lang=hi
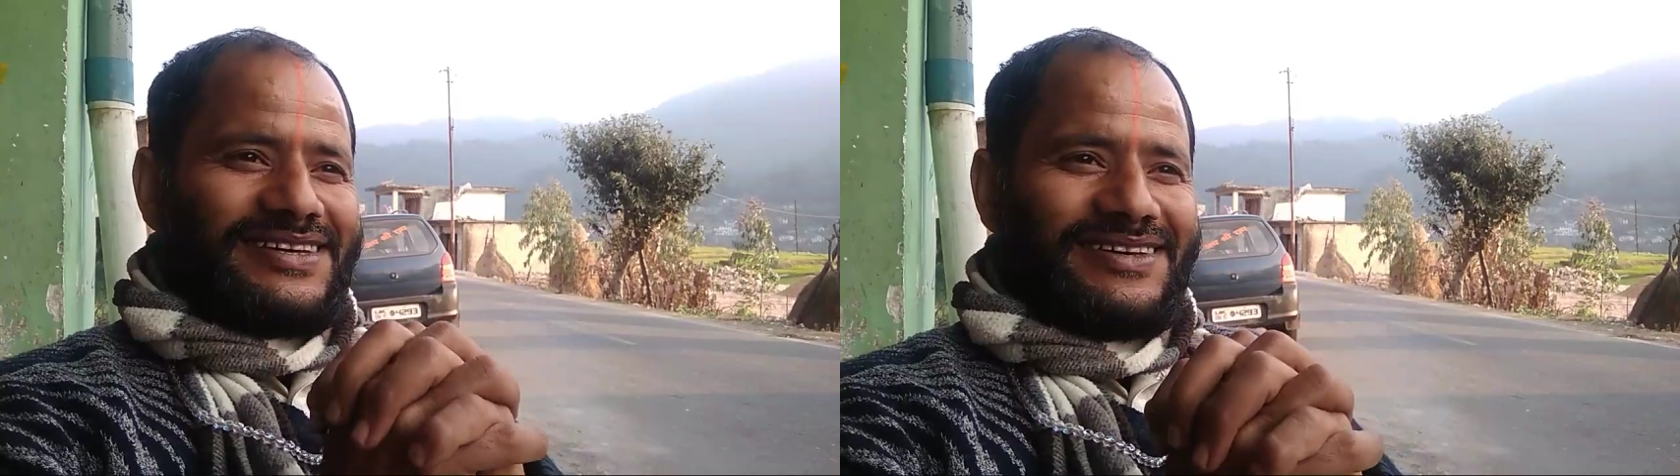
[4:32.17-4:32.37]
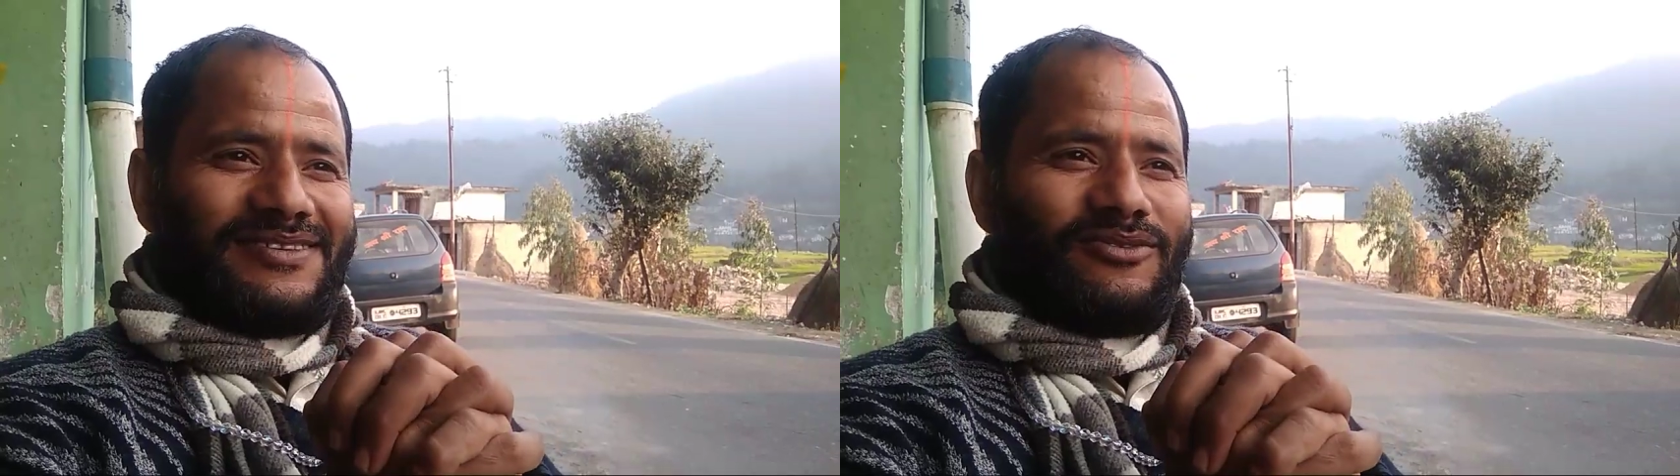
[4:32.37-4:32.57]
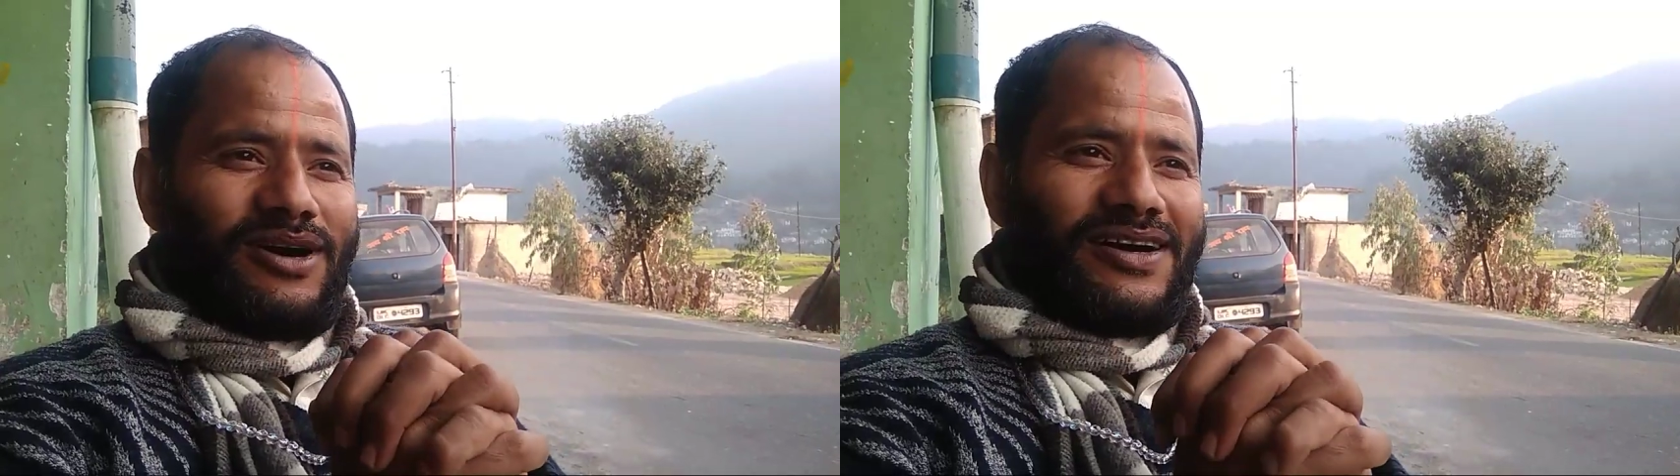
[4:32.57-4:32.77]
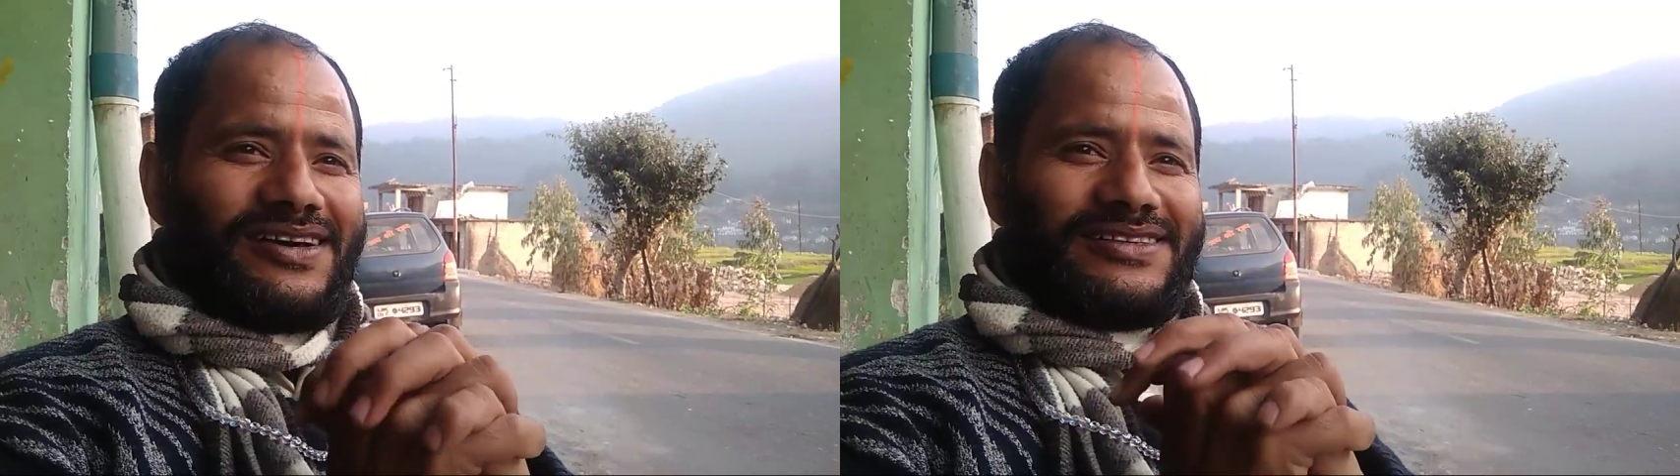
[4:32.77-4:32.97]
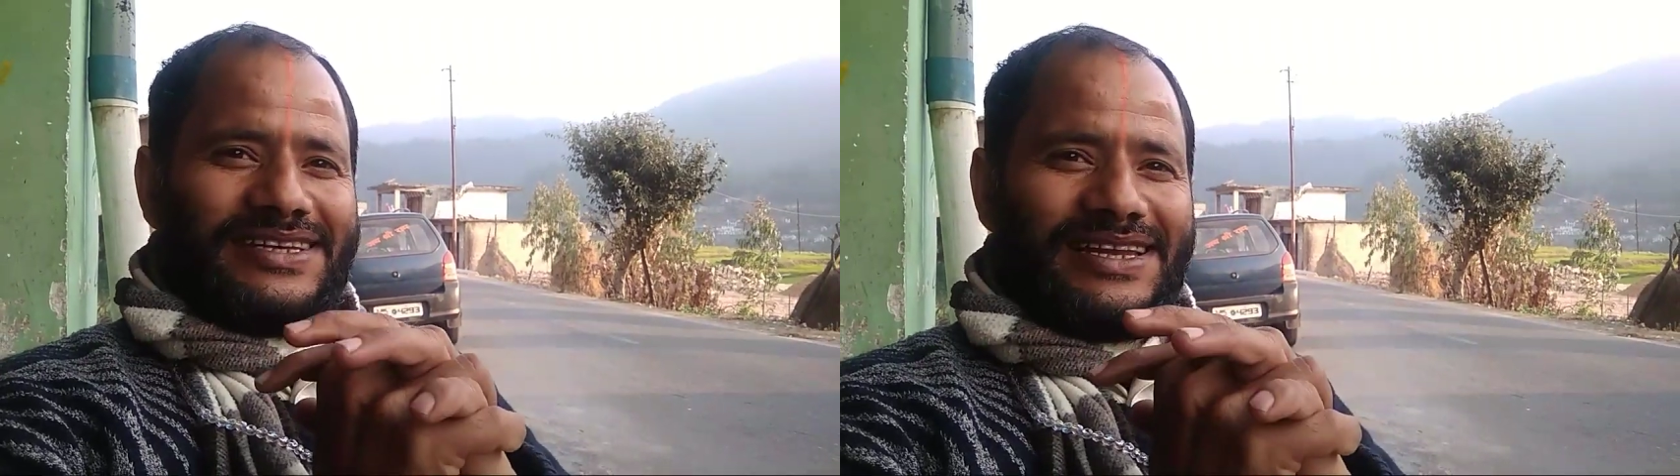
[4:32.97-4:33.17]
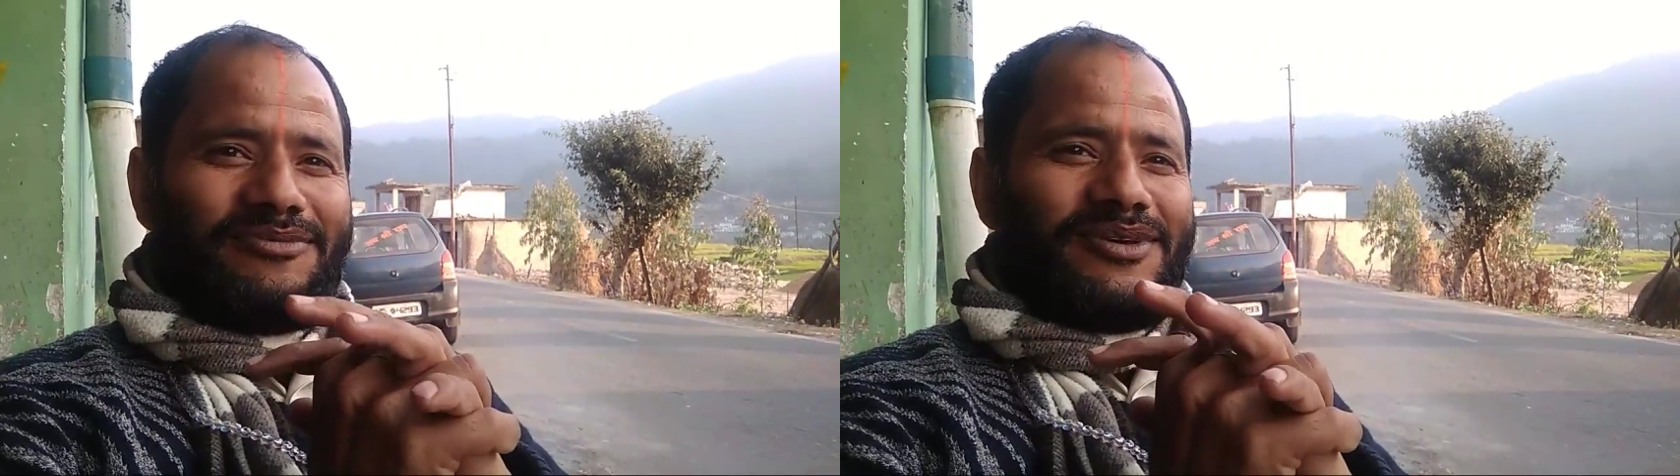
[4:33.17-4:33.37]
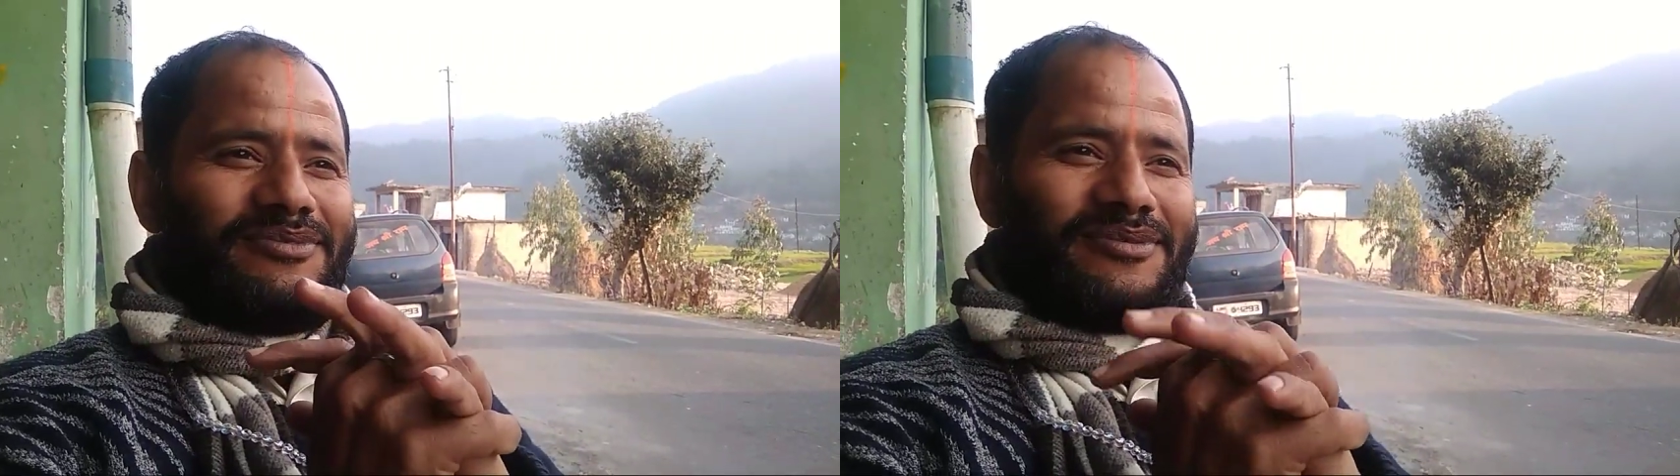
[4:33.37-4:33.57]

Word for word: की वहाँ कल जलेबी